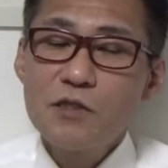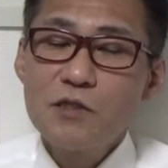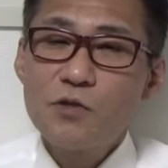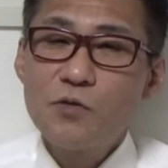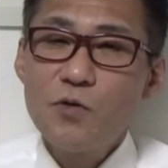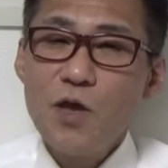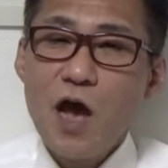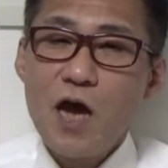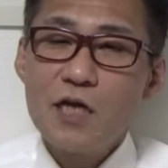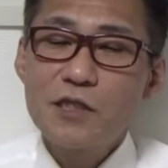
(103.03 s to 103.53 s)

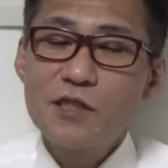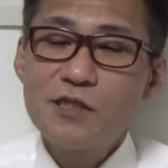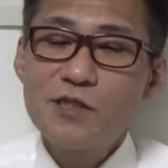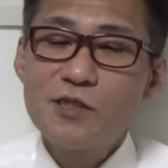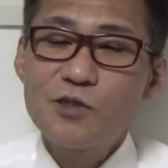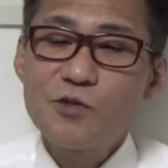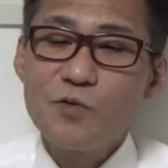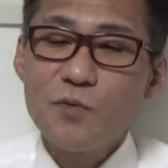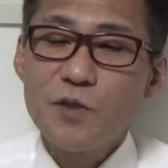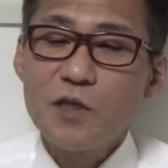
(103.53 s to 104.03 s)
それ外
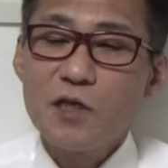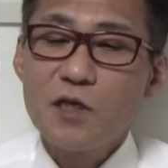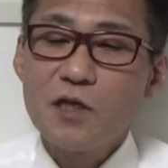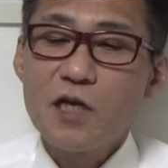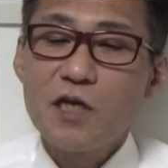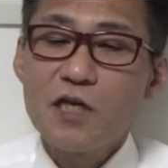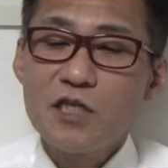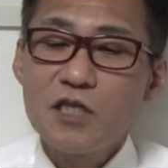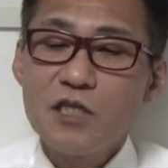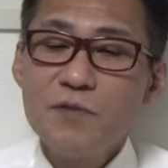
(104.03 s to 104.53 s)
すぞみたいな
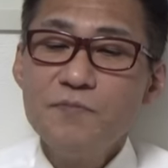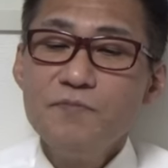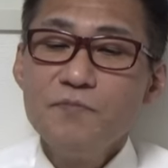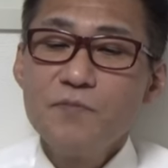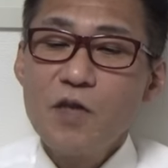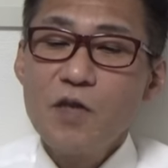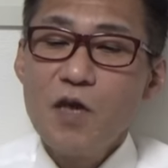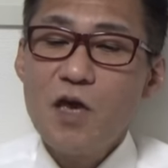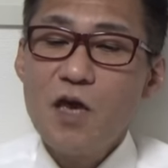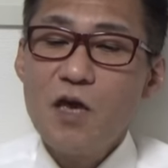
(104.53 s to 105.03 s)
話。
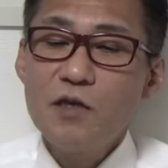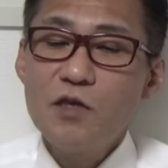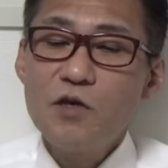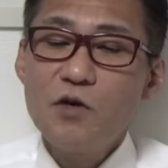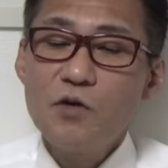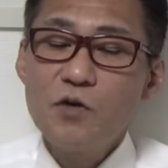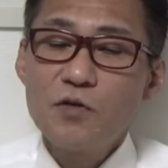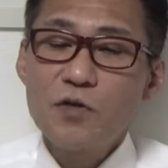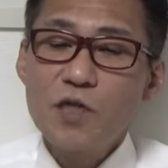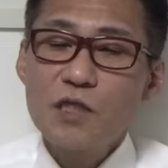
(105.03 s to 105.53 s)
え
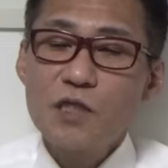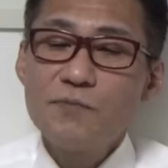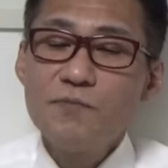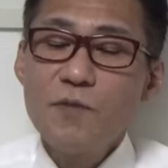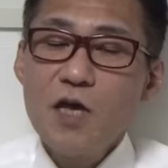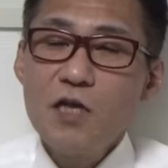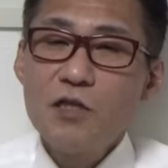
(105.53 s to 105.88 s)
世論です。